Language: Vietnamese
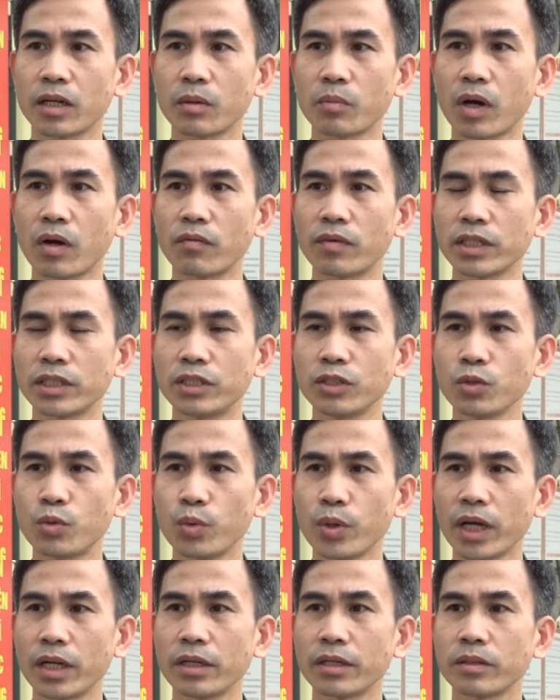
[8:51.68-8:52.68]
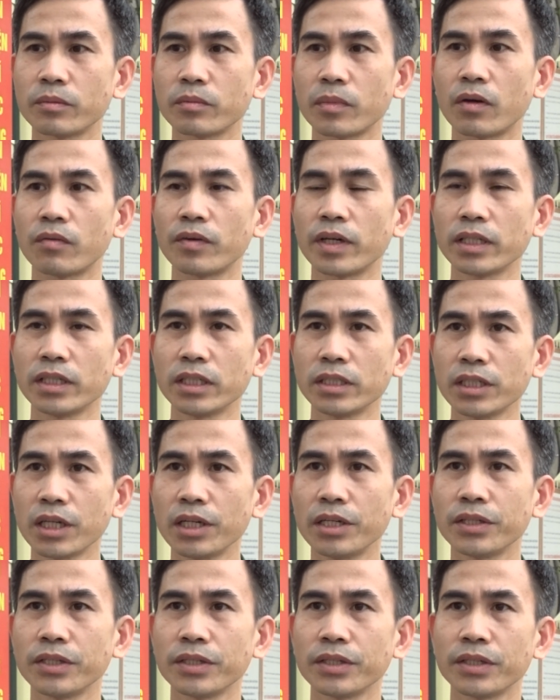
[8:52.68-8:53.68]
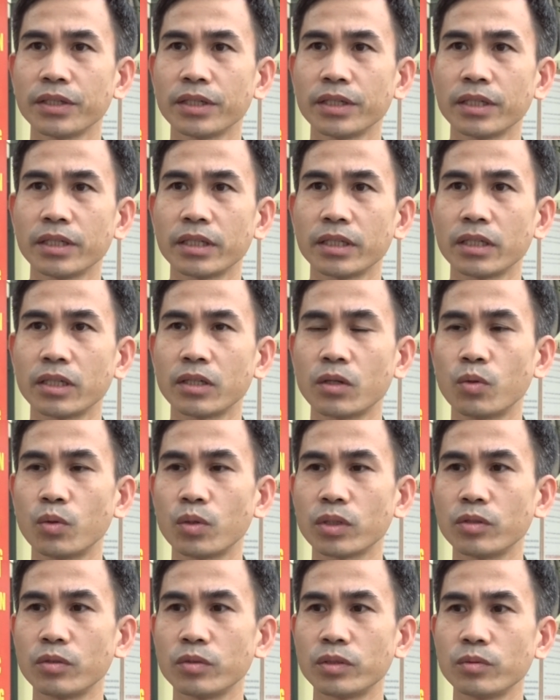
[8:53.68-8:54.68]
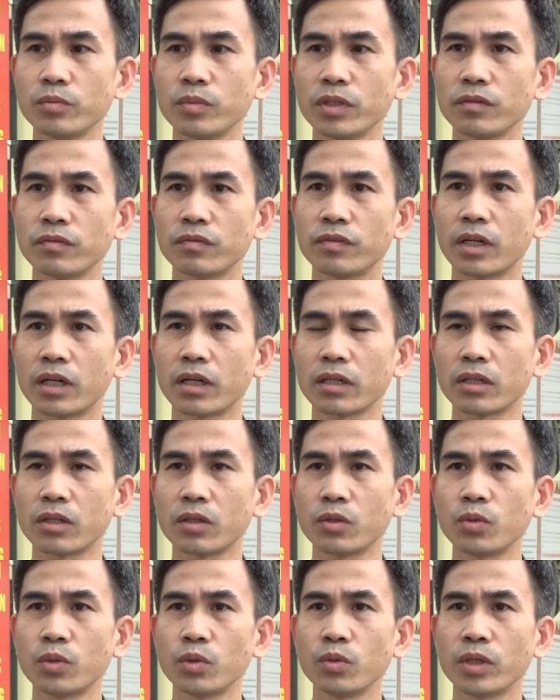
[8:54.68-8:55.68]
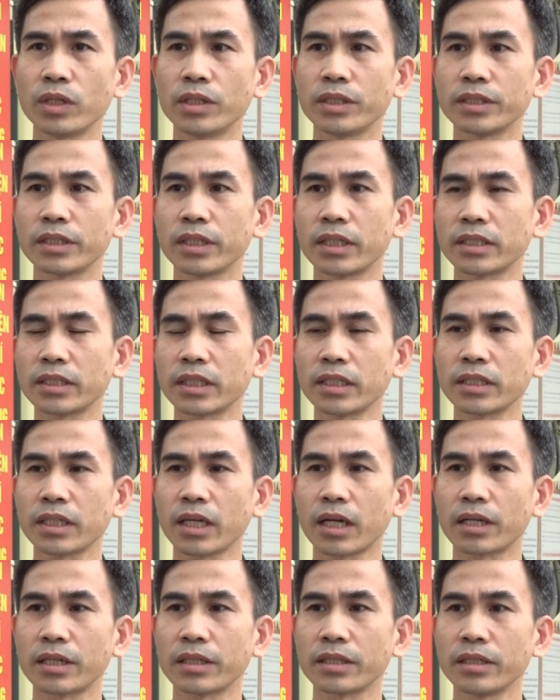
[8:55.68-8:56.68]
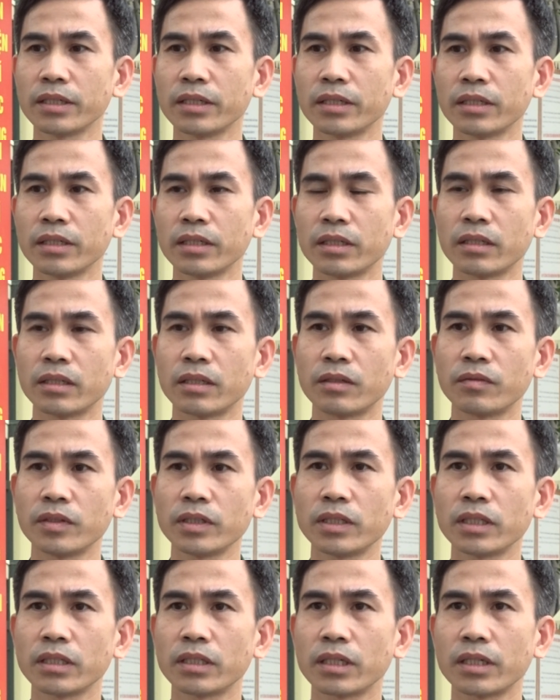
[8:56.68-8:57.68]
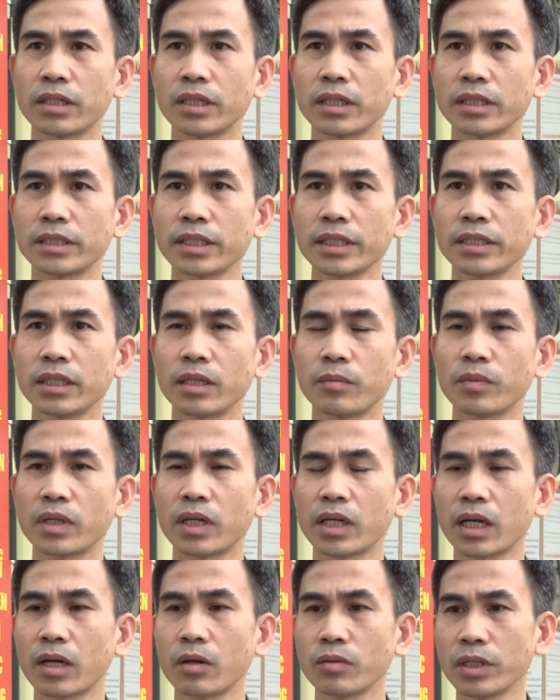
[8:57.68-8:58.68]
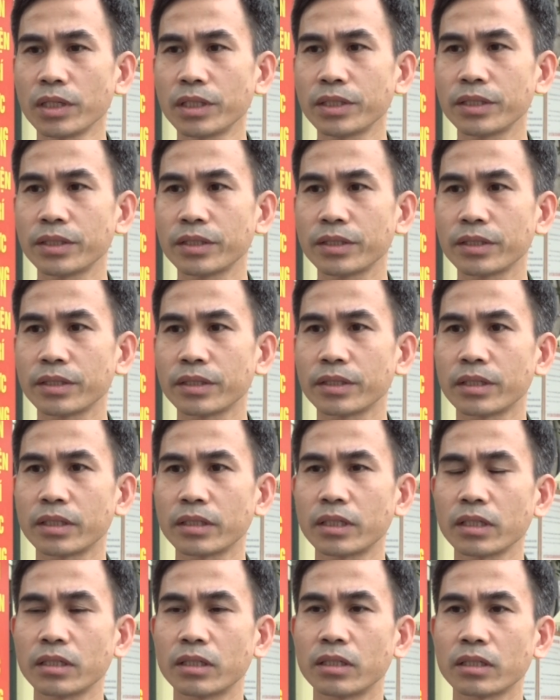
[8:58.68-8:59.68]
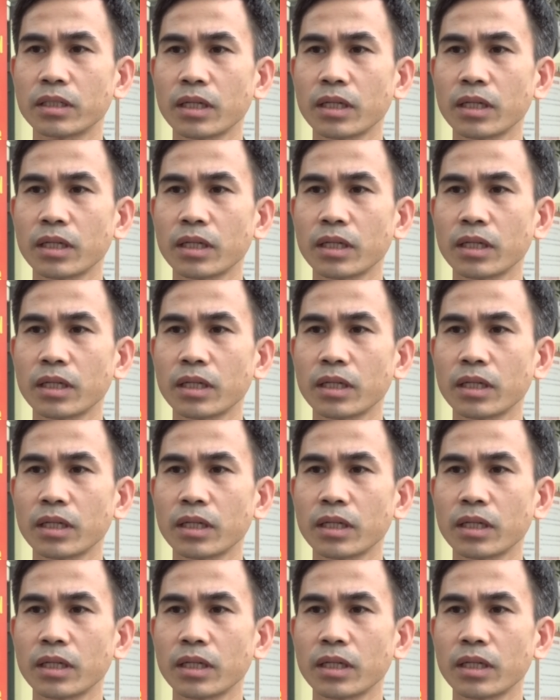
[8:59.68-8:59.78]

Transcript: bảo vệ chính quyền, bảo vệ nhân dân. Thì Hội cựu chiến binh phường là luôn luôn à, sẵn sàng à, với tinh thần à, trách nhiệm là cao nhất, tích cực